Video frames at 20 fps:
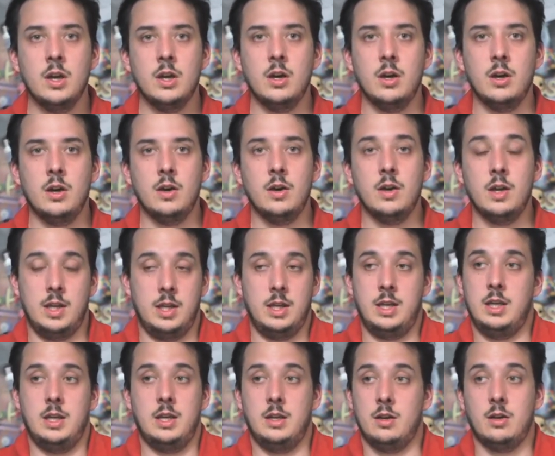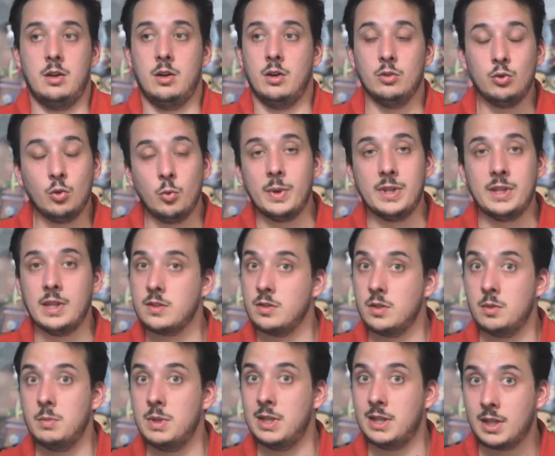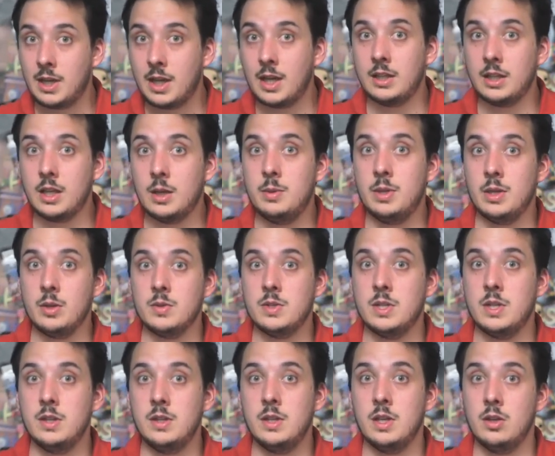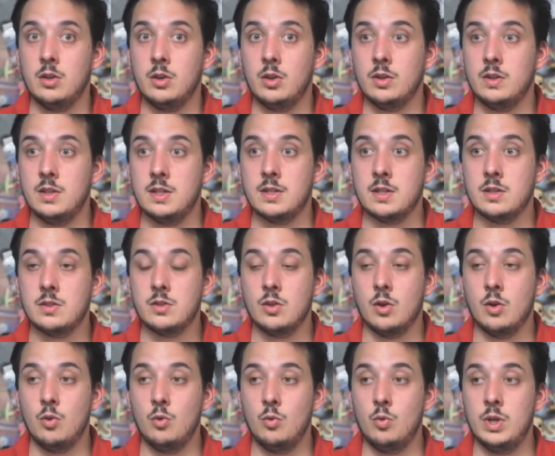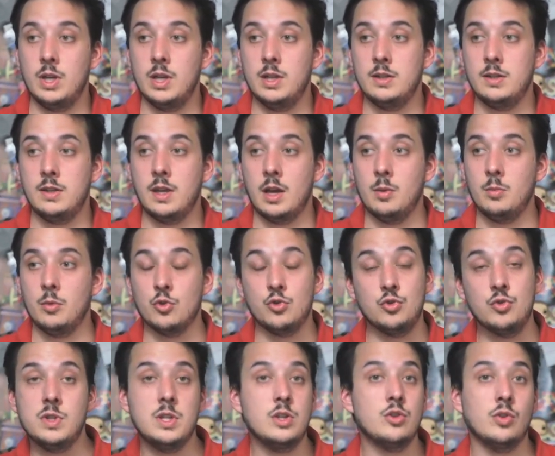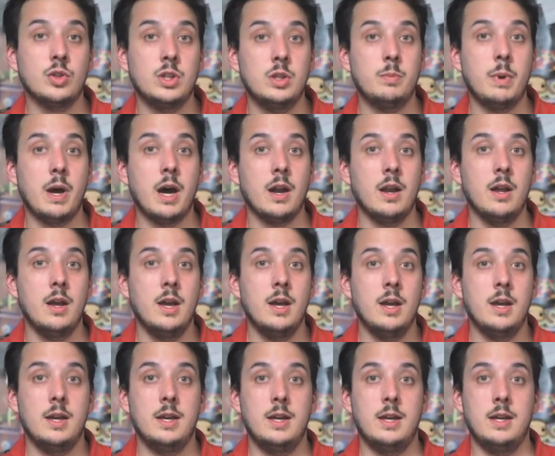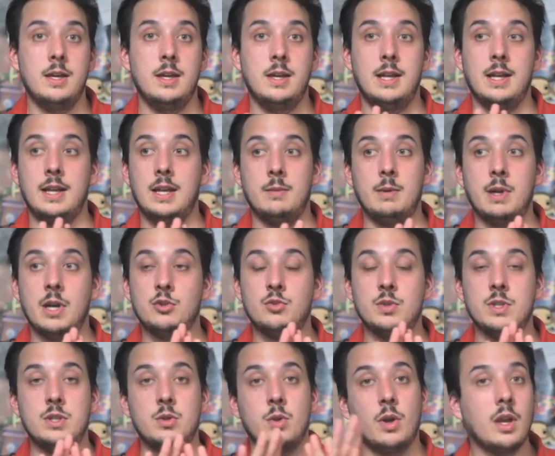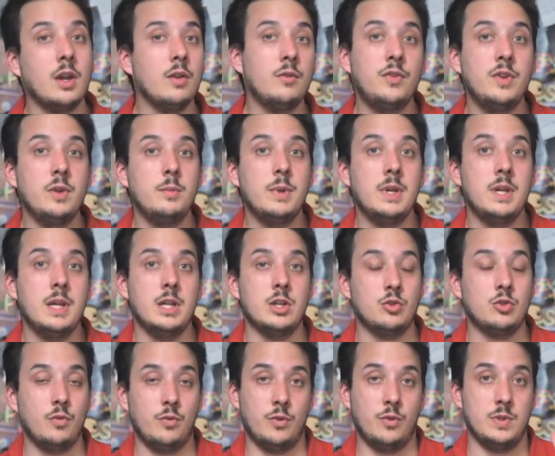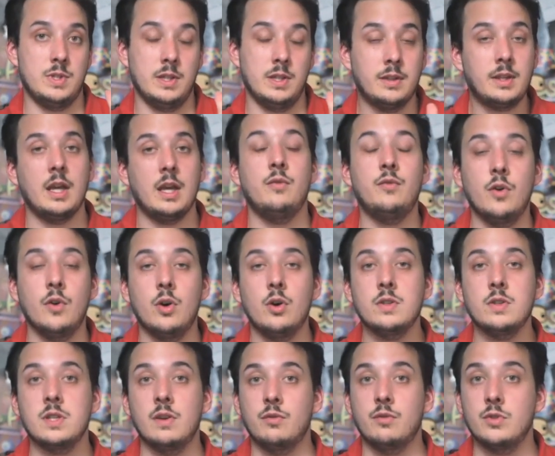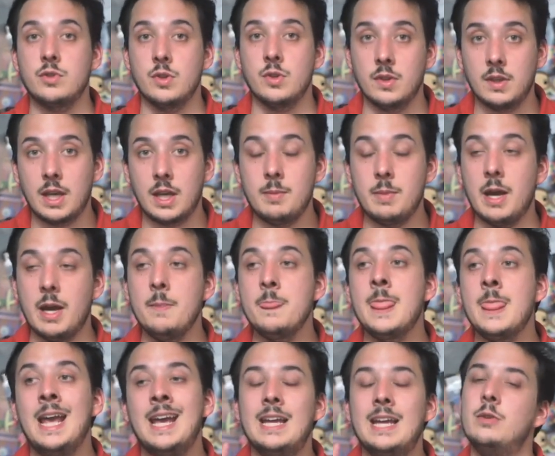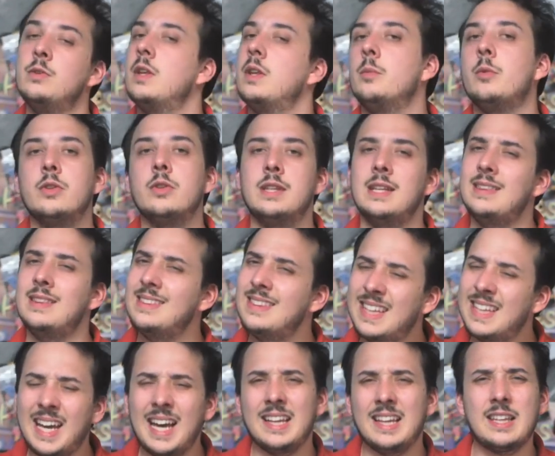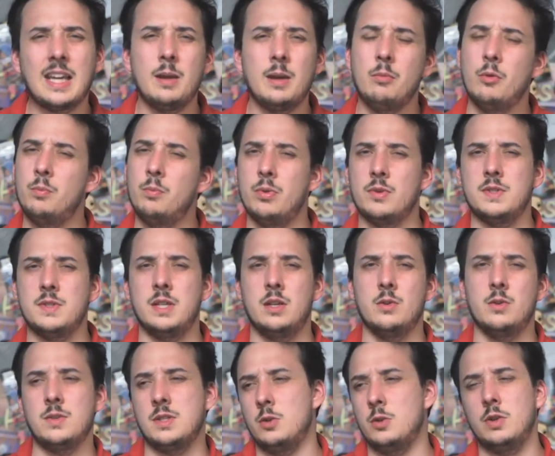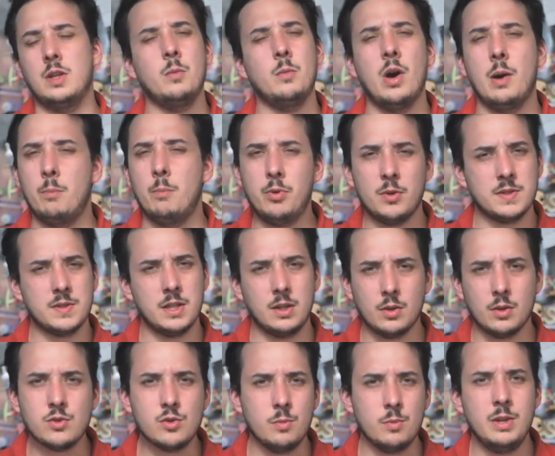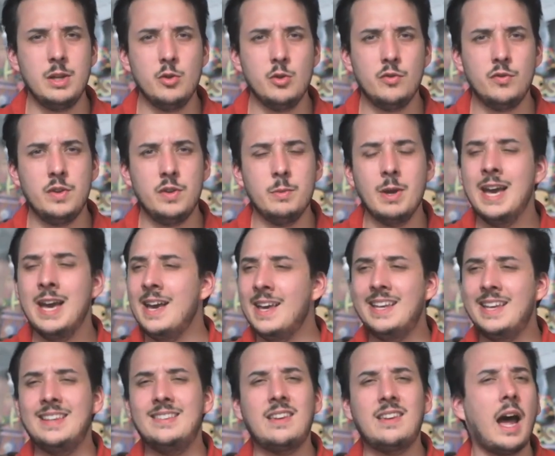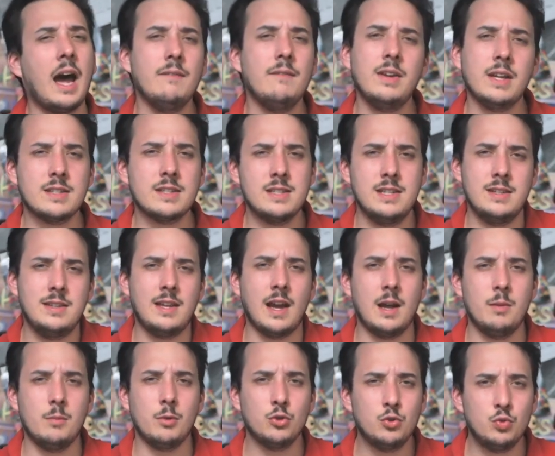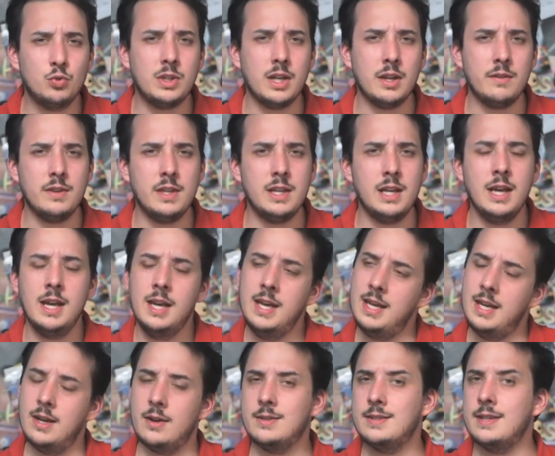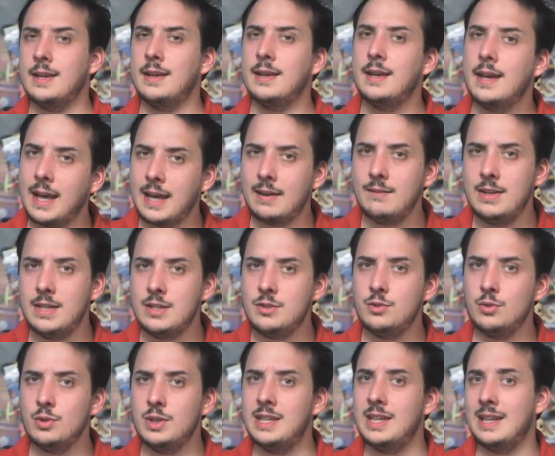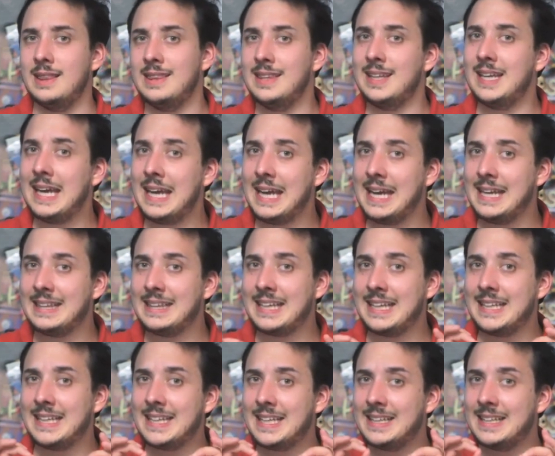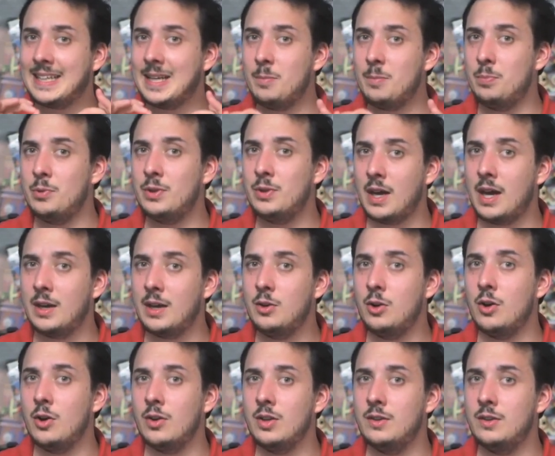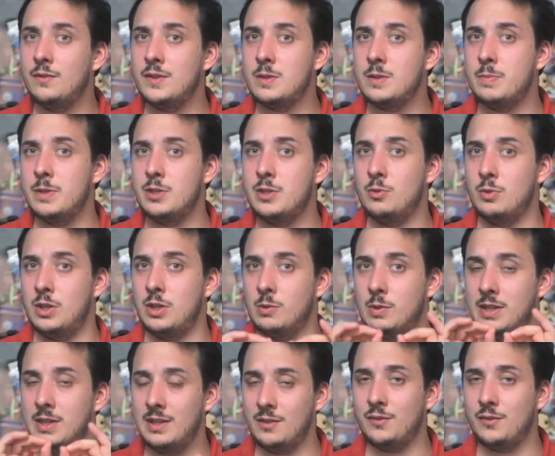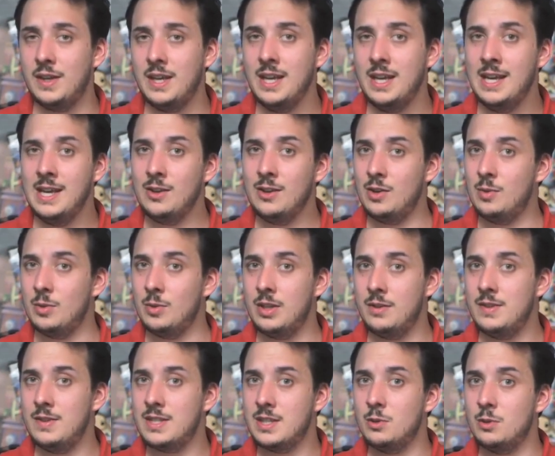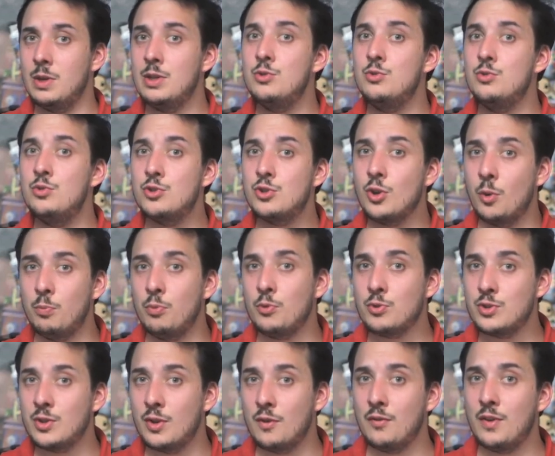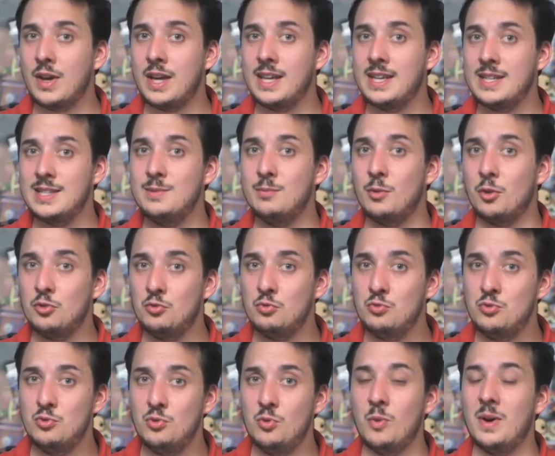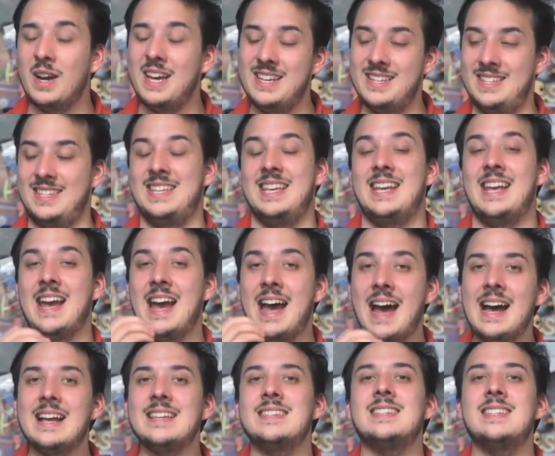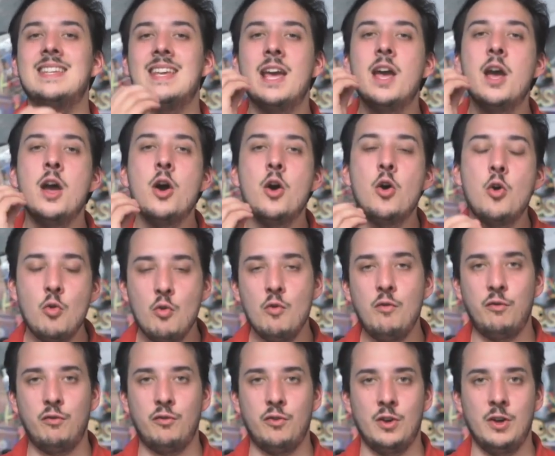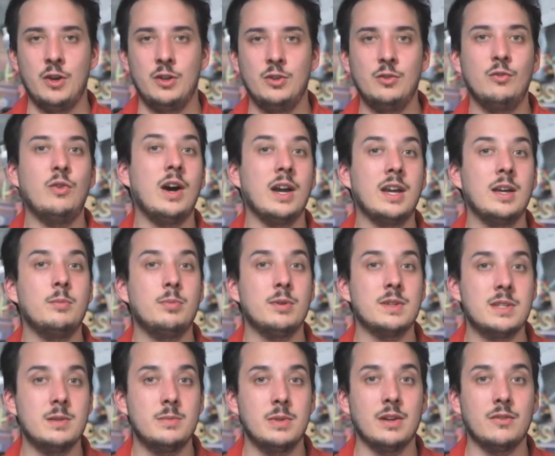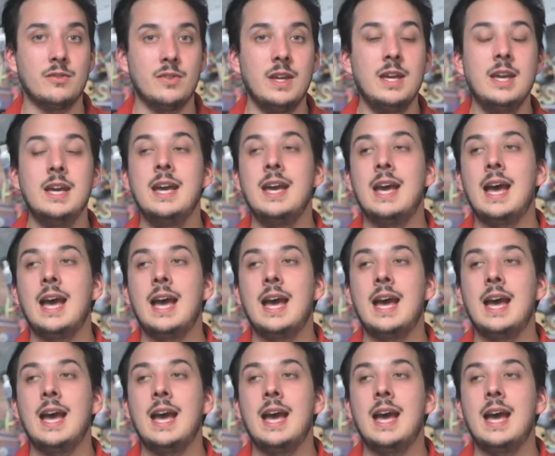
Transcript: Euh, et Andrew Patterson met très très bien en scène d'ailleurs des instants où il y a littéralement juste des gens qui parlent et la caméra choisit de rien filmer et je trouve que c'est très fort, ça fonctionne très bien. et notamment des très très bons plans séquences, il y a notamment un plan séquence de milieu de film qui traverse littéralement toute la ville et alors ça crève les yeux, qu'il y a très très très très peu de raccords en effets spéciaux qui ont été faits, qu'à mon avis ça doit être du 100% vrai quasiment tout du long et c'est assez ouf de voir à quel point c'est bien fait.